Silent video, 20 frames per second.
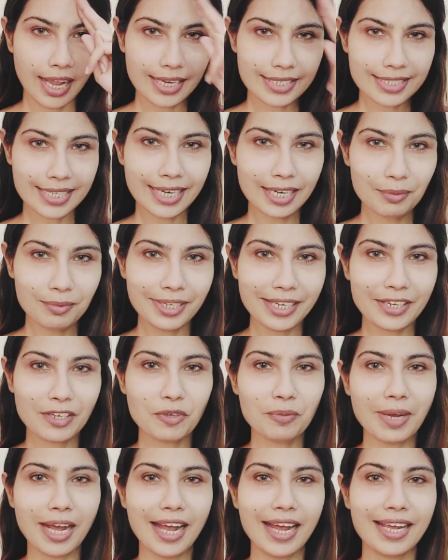
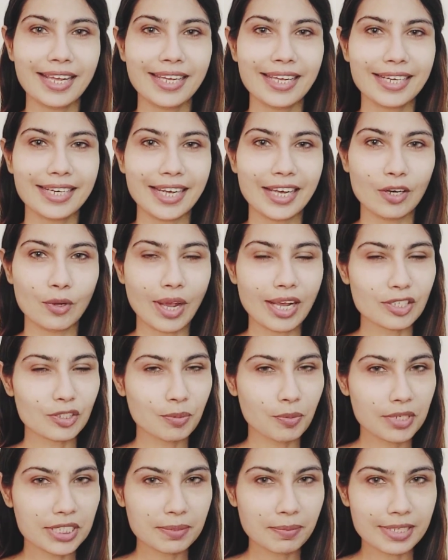असलम हाय एंड हेलो एंड
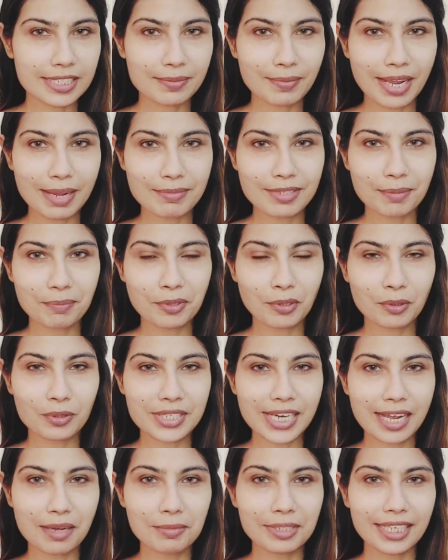स्पोर्ट्स वर्ल्स में आप सबको
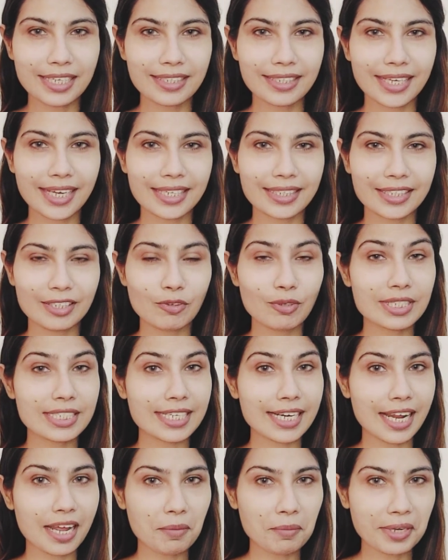खुश आमदेद कहती हूँ और
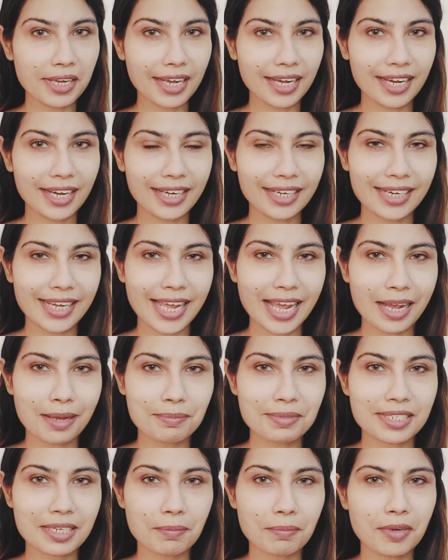जनाब क्या हाल है
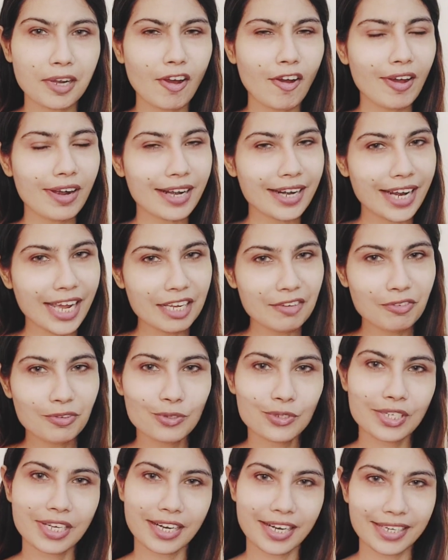आप सबका और लाइफ
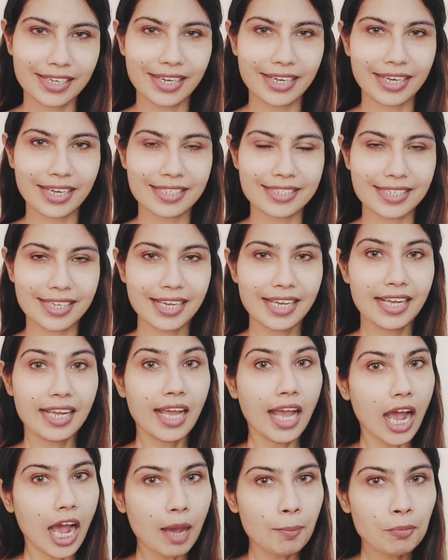गुजर रही है कैसी
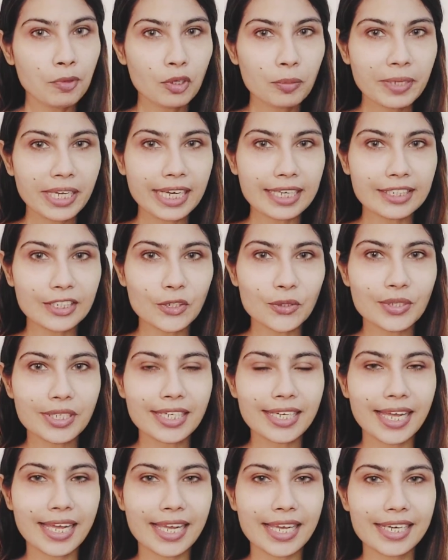आप लोग भी कहते
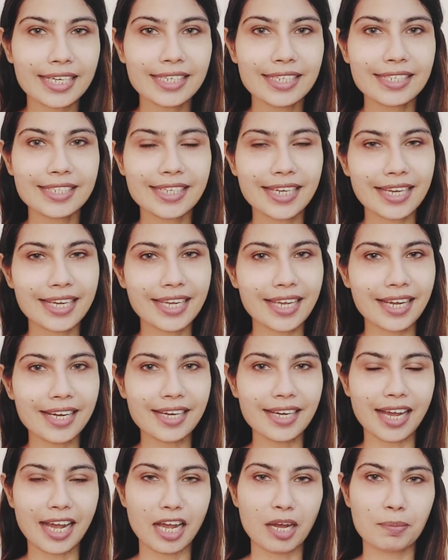होंगे एन ये क्या
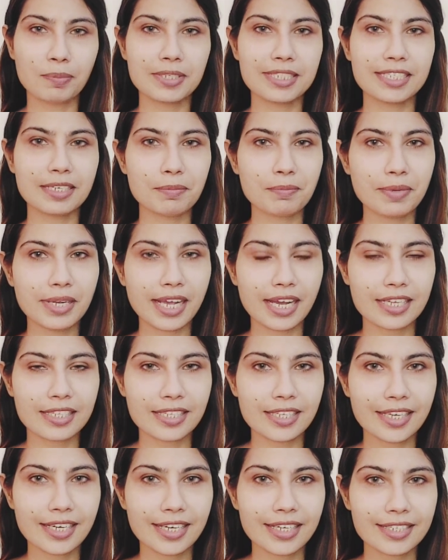आप जब भी
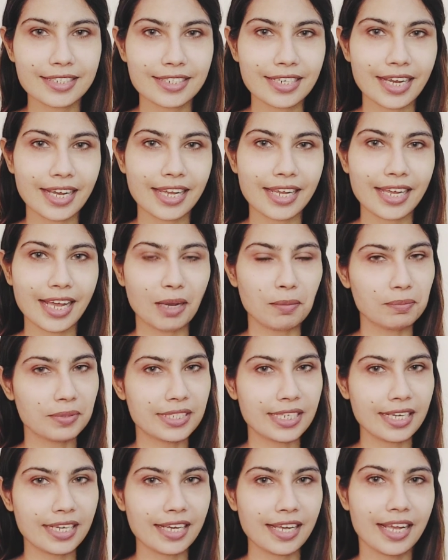आती हैं चाहे
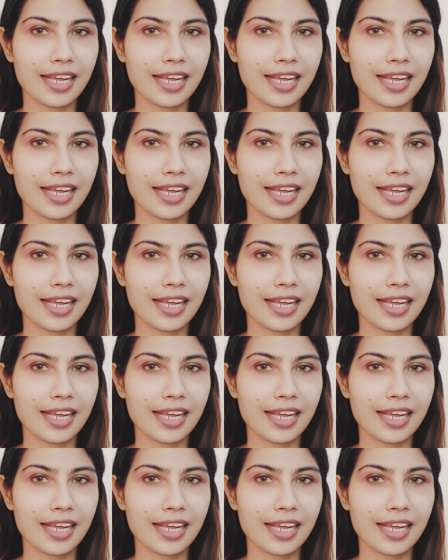आपसे